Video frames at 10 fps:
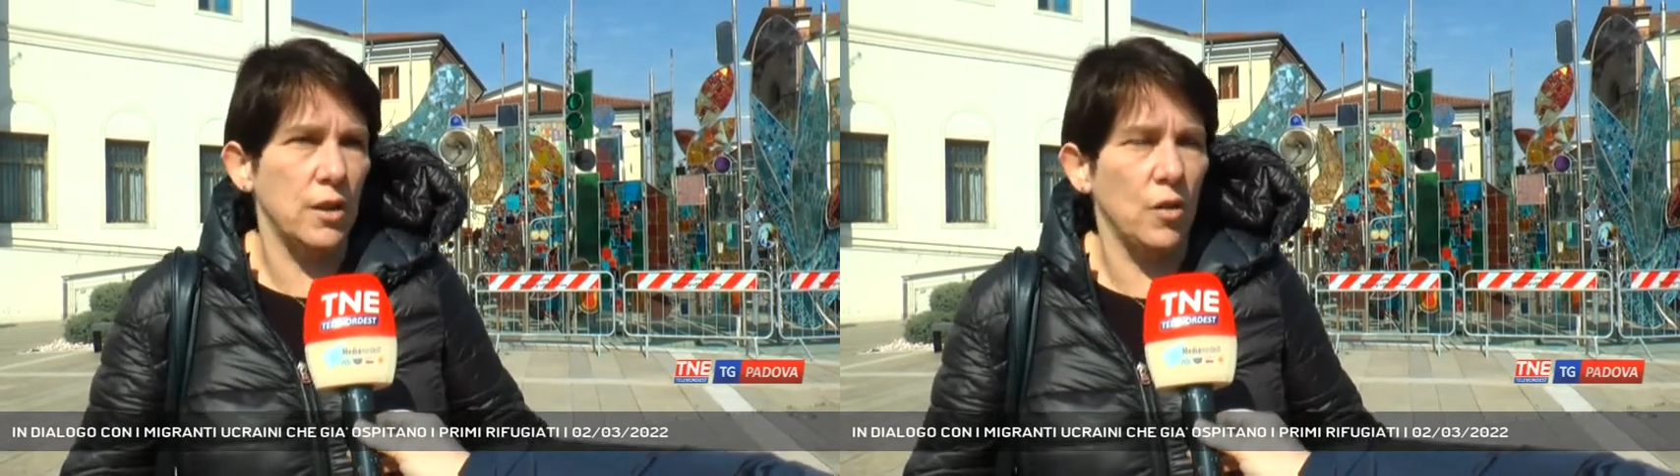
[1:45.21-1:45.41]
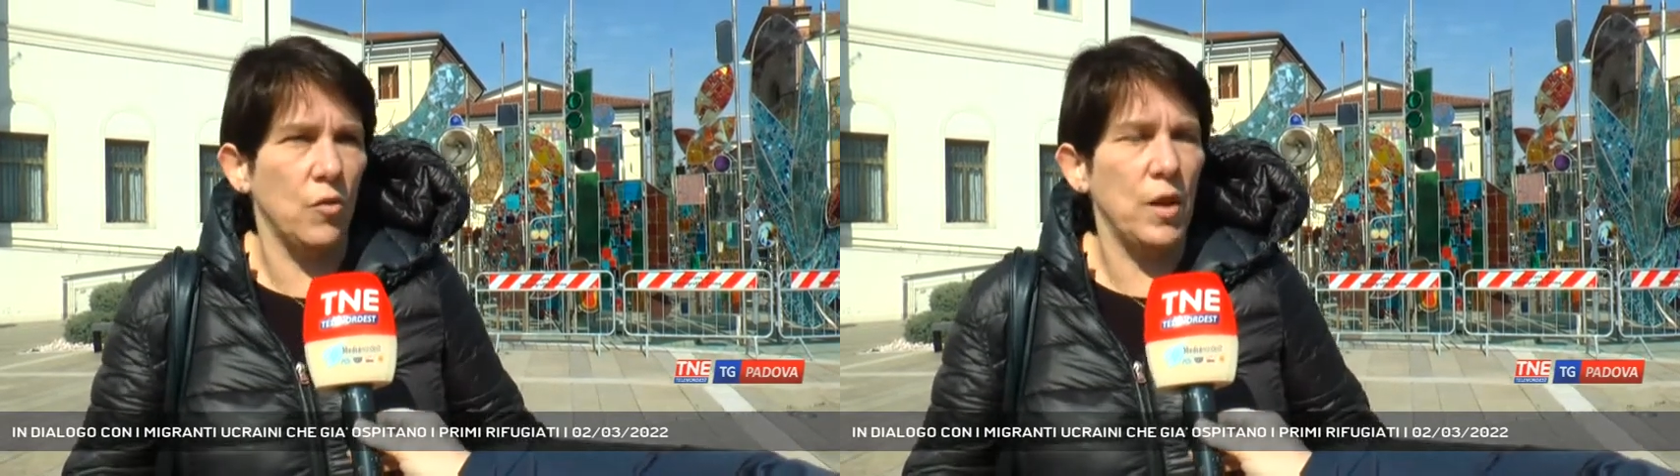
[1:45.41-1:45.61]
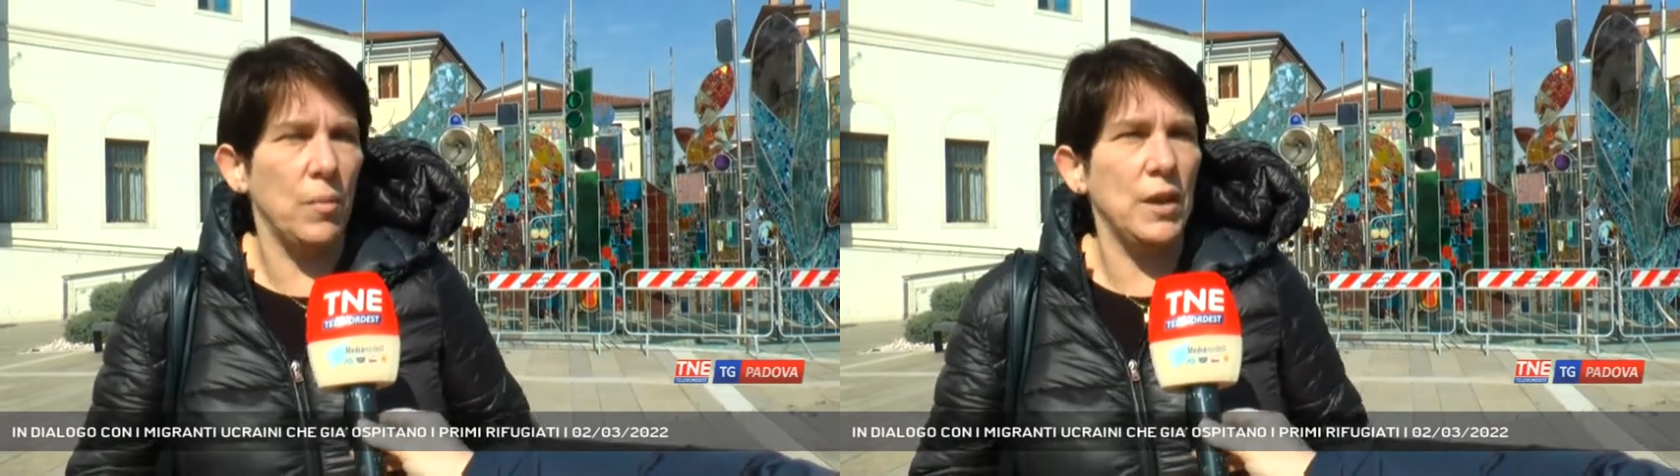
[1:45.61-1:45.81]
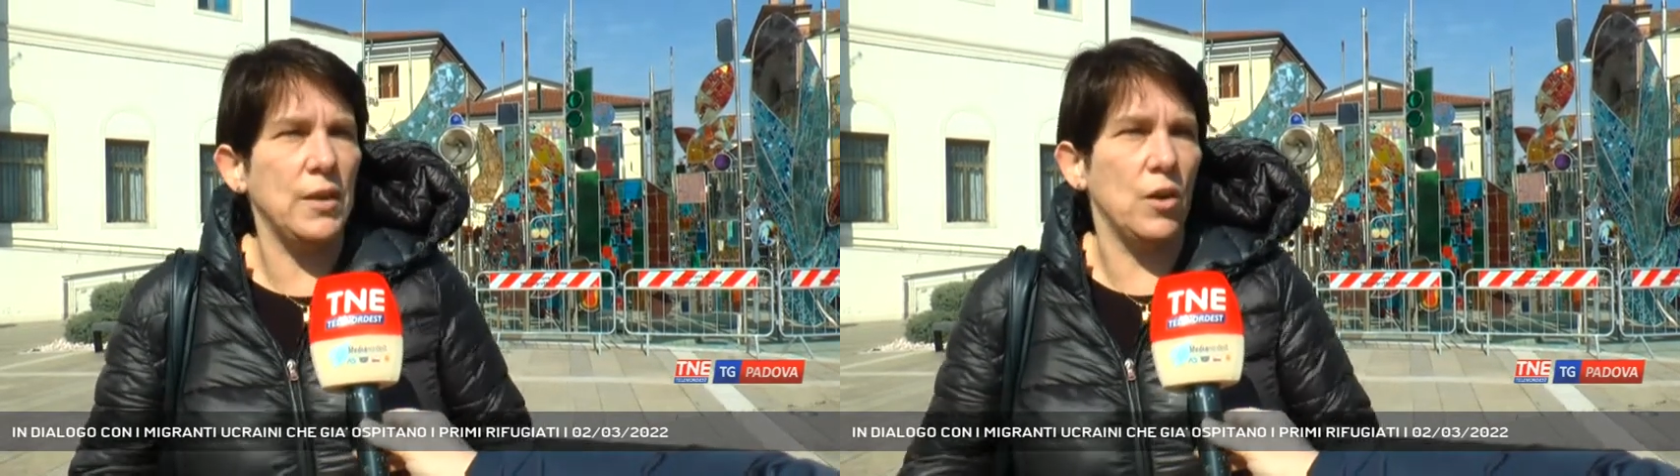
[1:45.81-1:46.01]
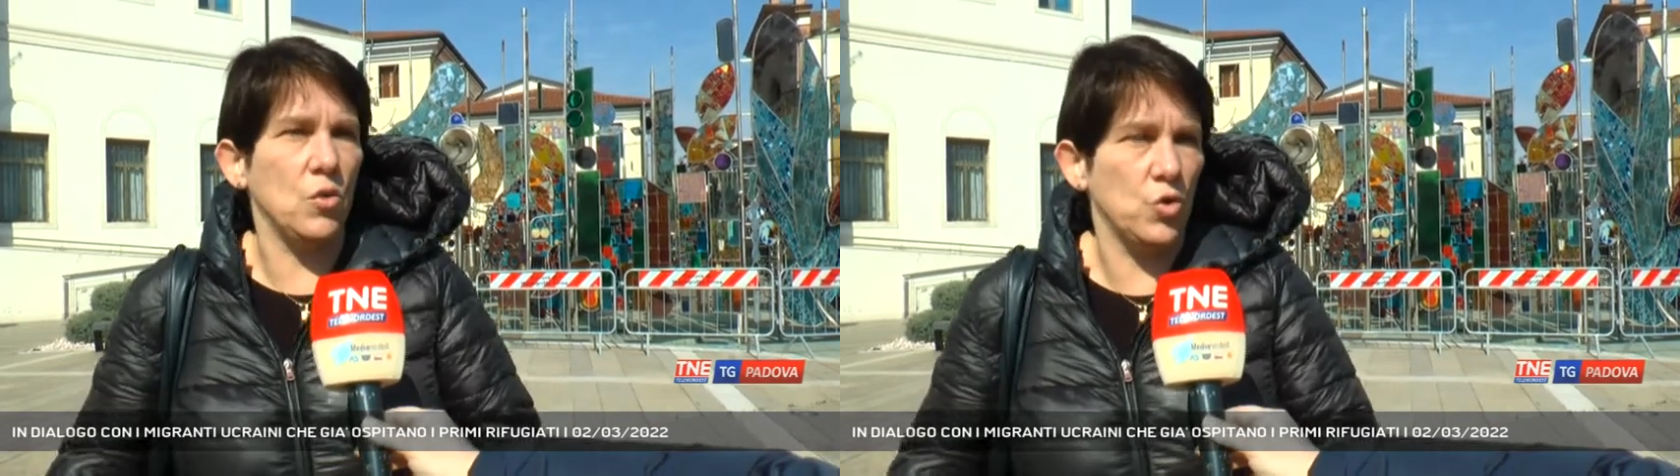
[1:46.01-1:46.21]
ovviamente
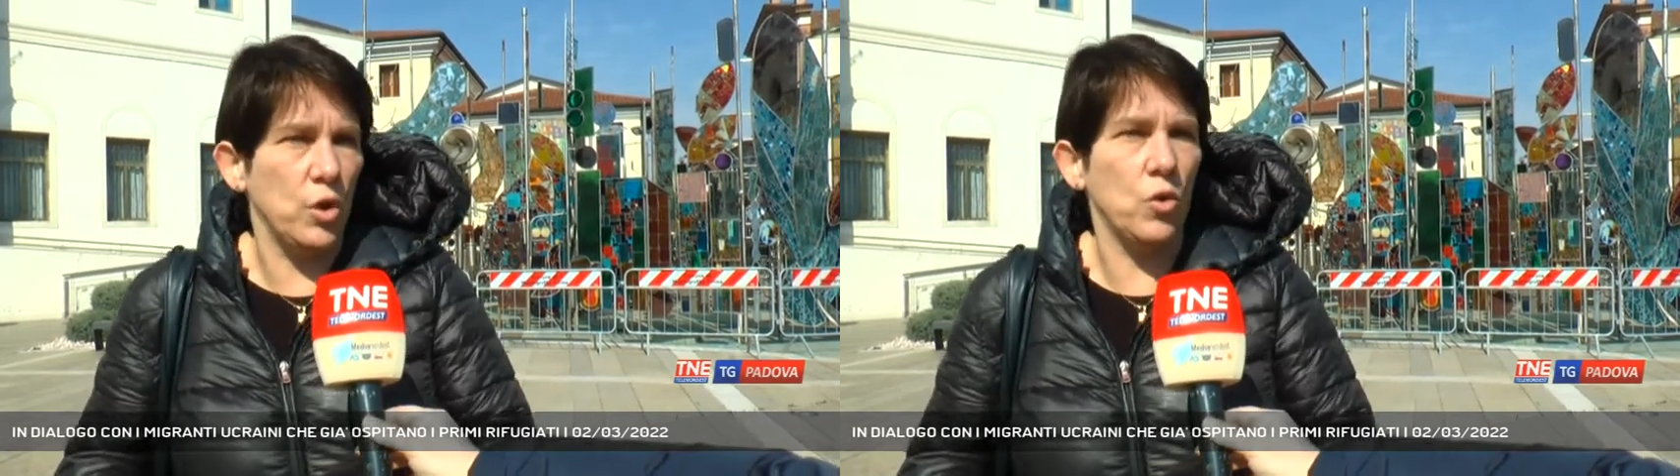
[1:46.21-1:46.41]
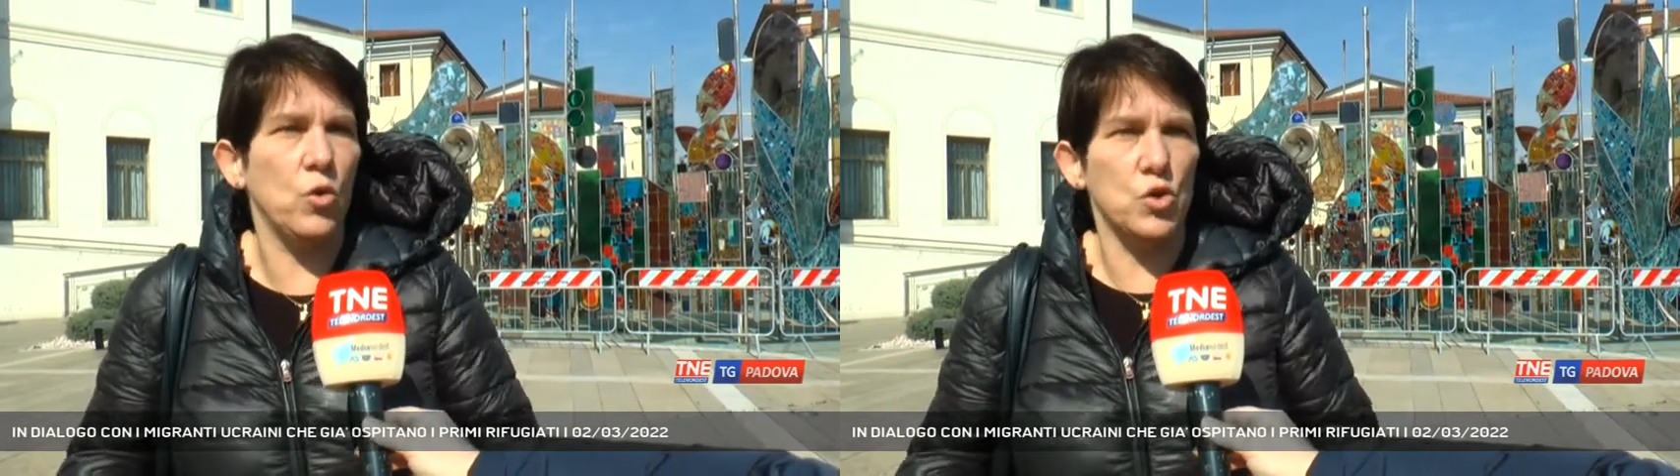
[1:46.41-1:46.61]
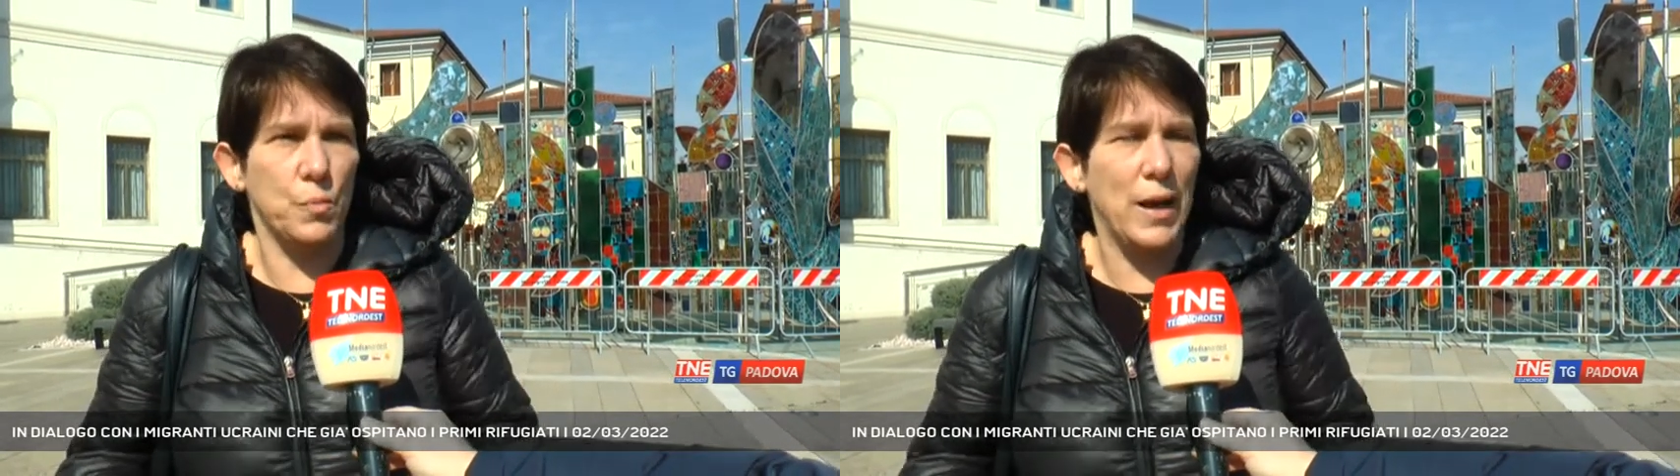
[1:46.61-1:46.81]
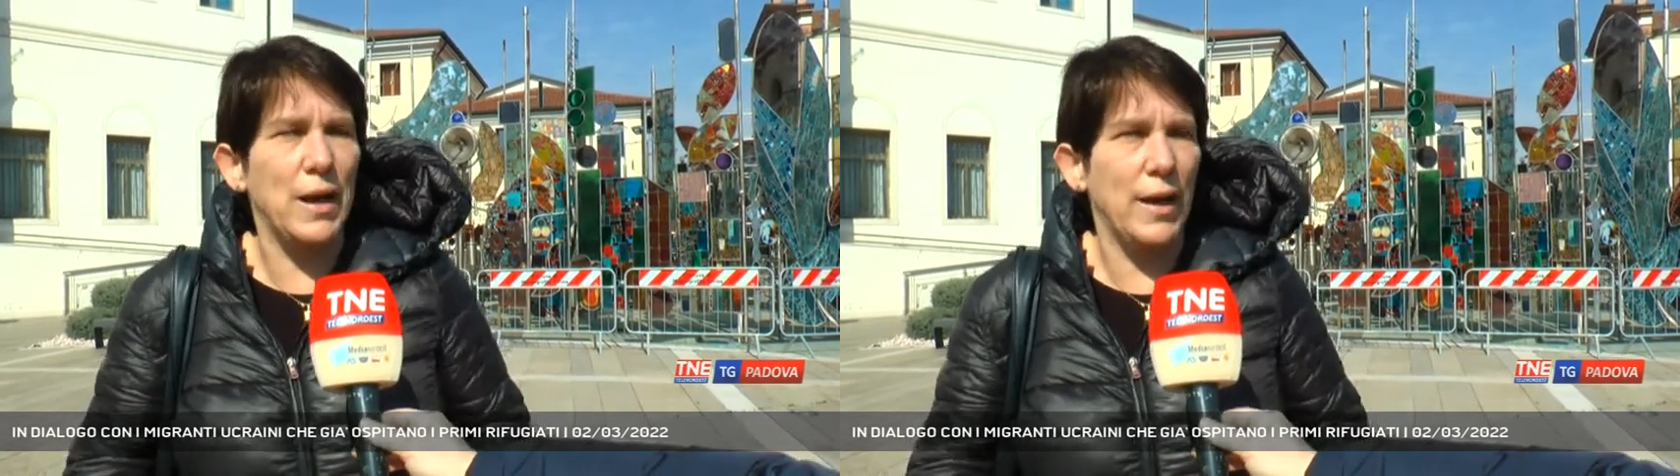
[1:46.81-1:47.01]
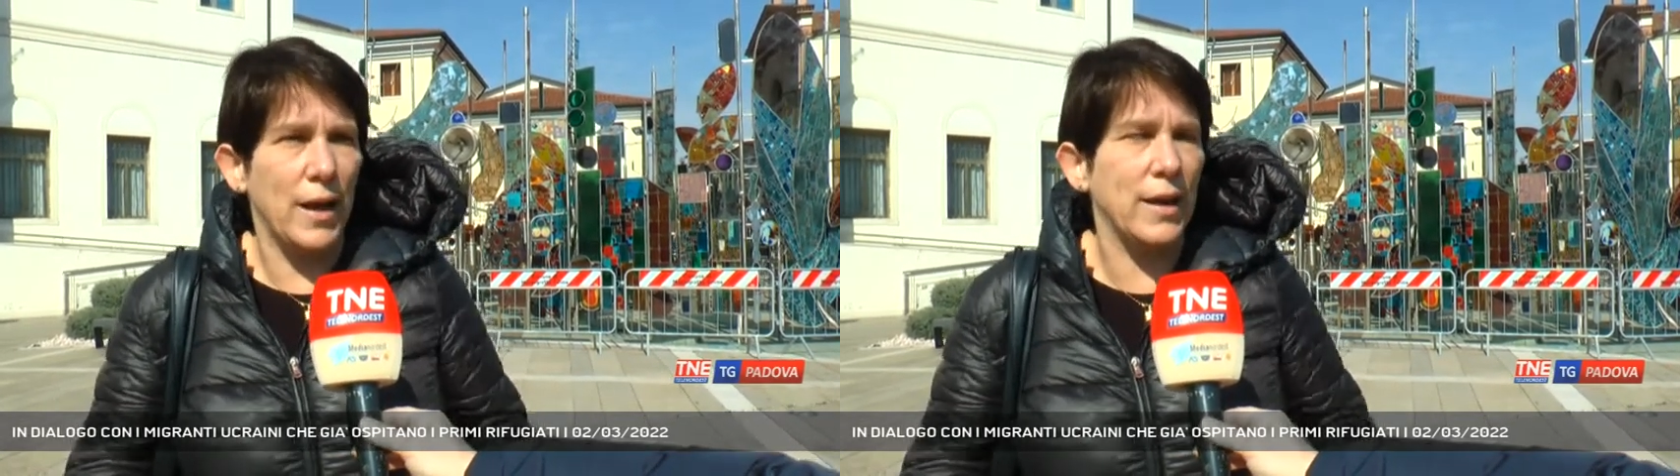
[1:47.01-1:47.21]
hanno sulle loro
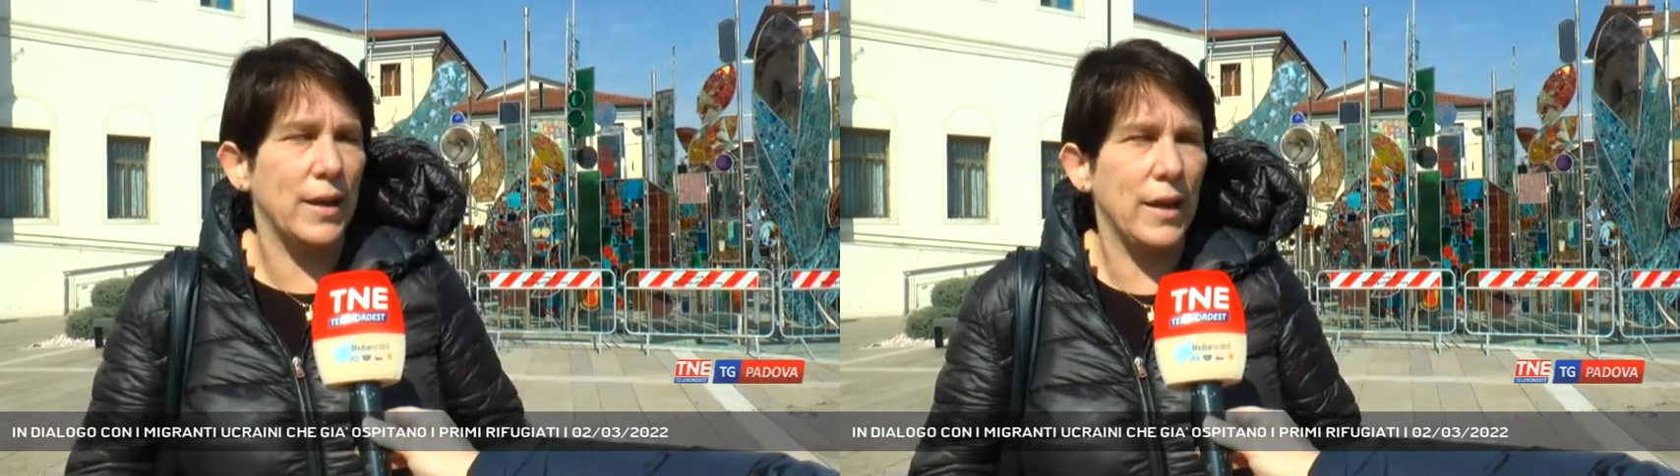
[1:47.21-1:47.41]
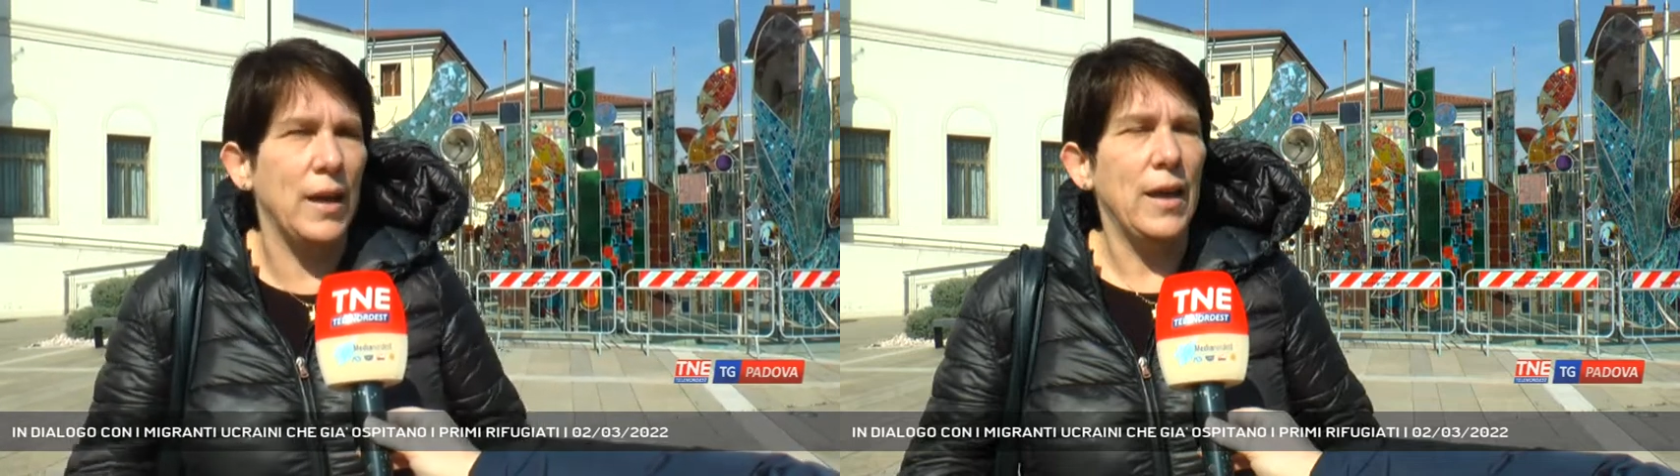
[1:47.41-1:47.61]
spalle anche